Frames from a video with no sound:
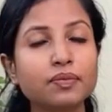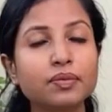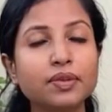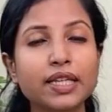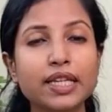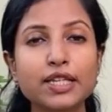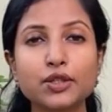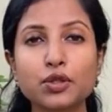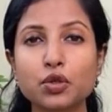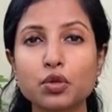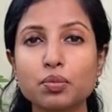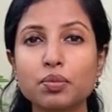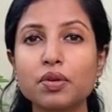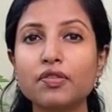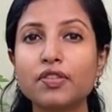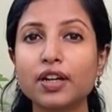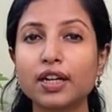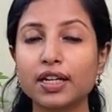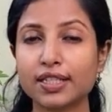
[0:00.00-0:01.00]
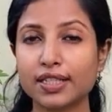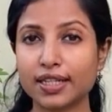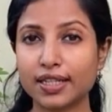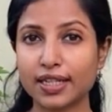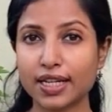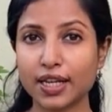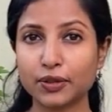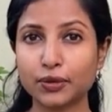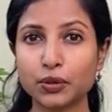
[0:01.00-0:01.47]
तेज़ धूप में फंगस का
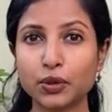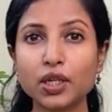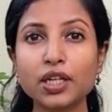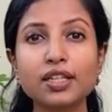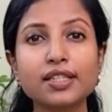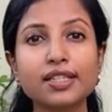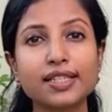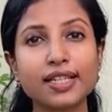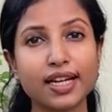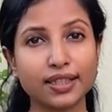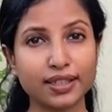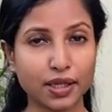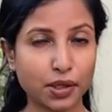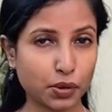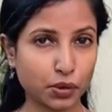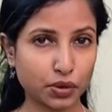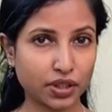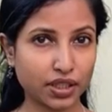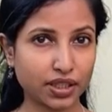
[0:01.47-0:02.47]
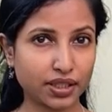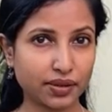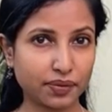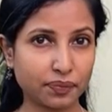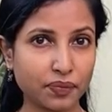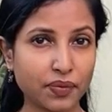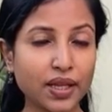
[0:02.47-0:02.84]
अटैक थोड़ा ज़्यादा होता है